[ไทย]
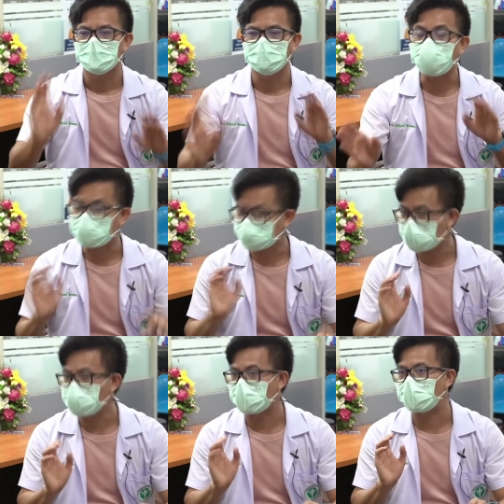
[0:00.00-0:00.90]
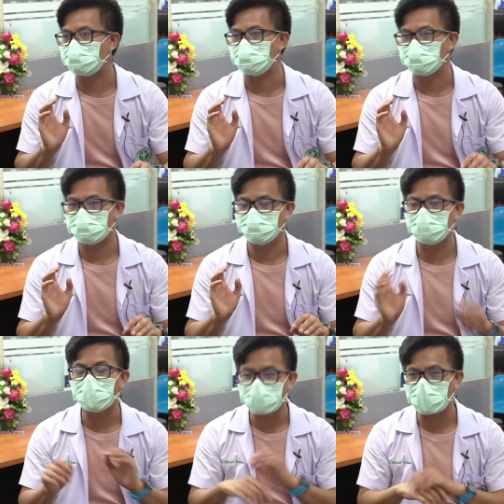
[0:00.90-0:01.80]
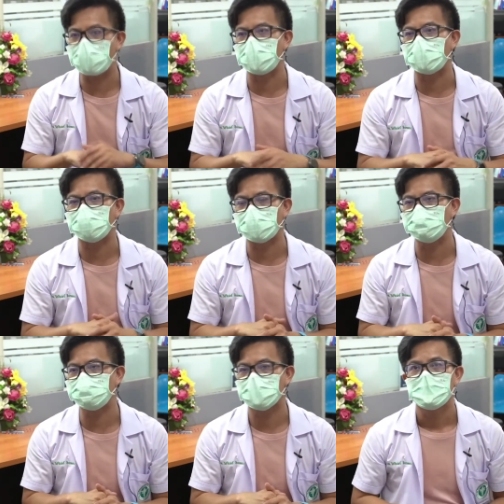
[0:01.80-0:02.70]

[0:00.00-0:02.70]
distancing อะครับเว้นระยะห่างนะครับ